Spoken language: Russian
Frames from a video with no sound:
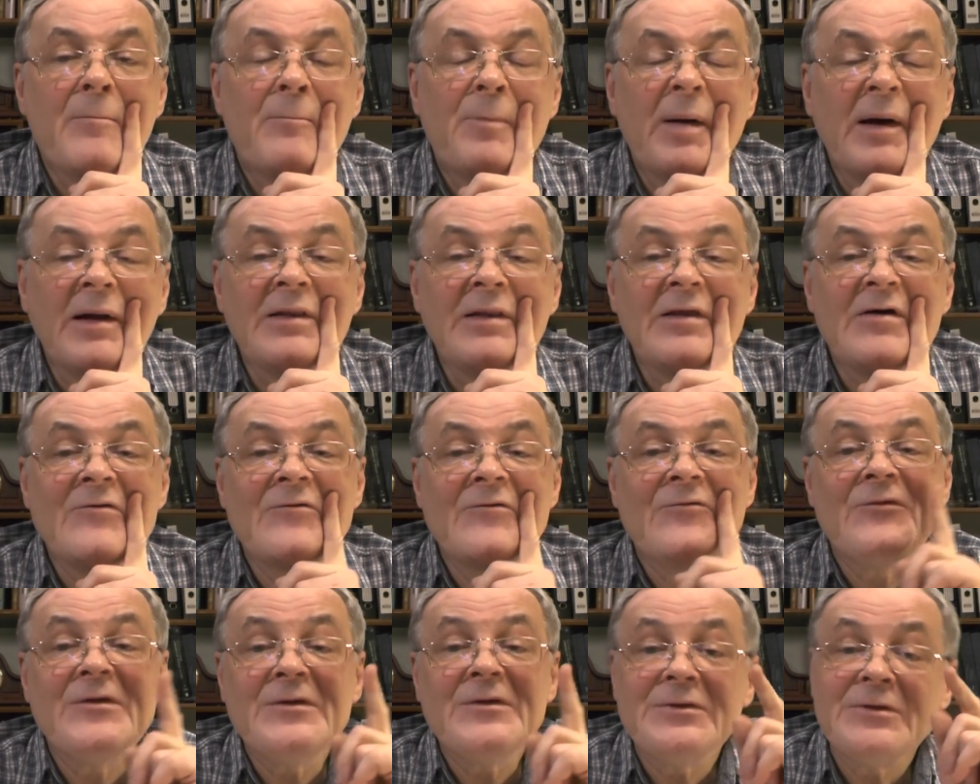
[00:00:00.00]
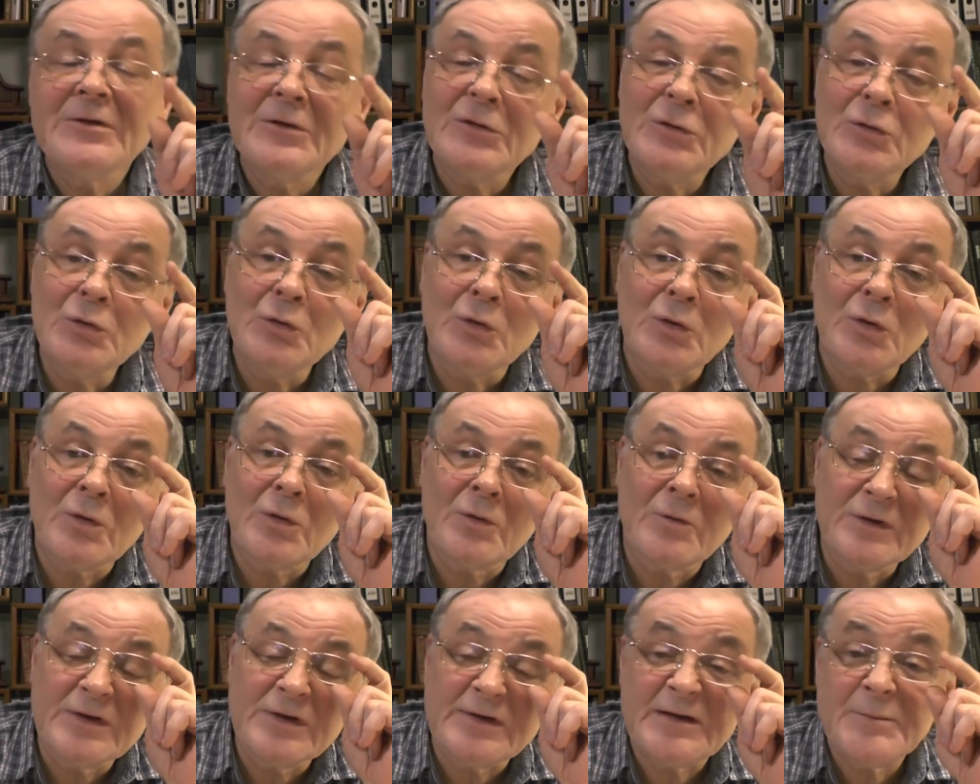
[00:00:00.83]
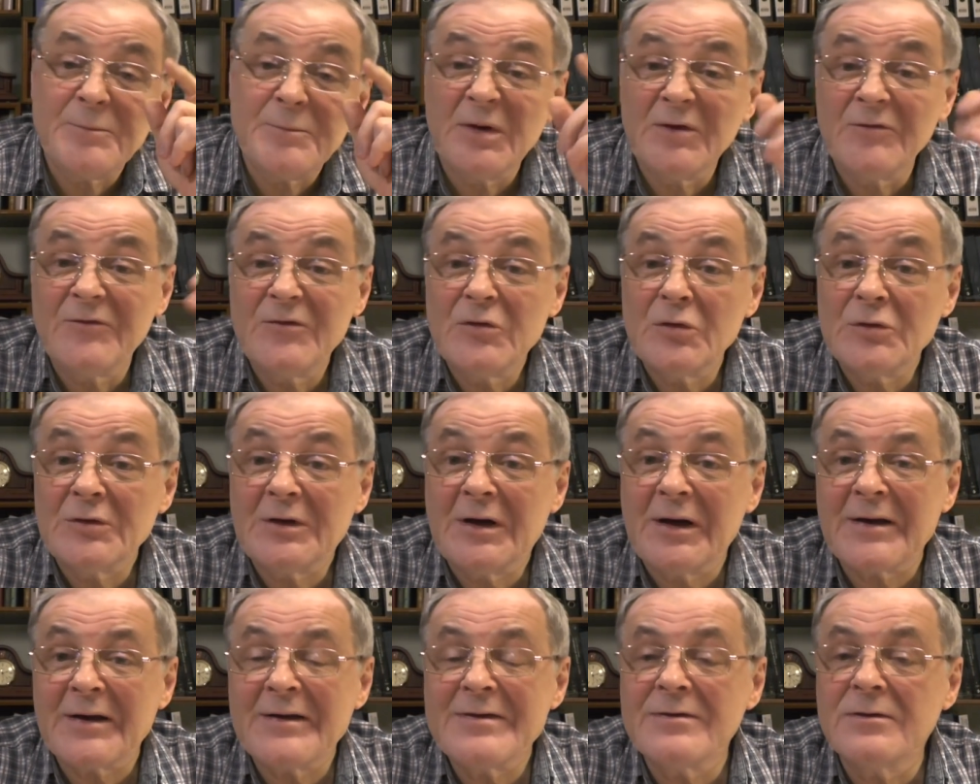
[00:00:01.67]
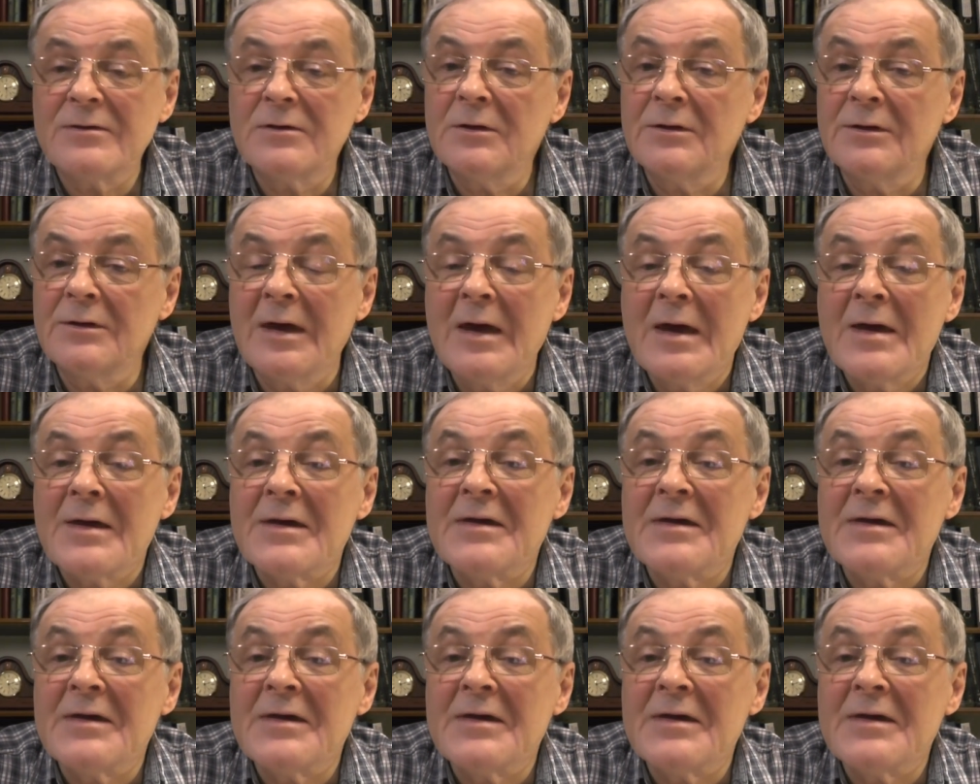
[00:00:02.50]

было введено, если был введен карантин,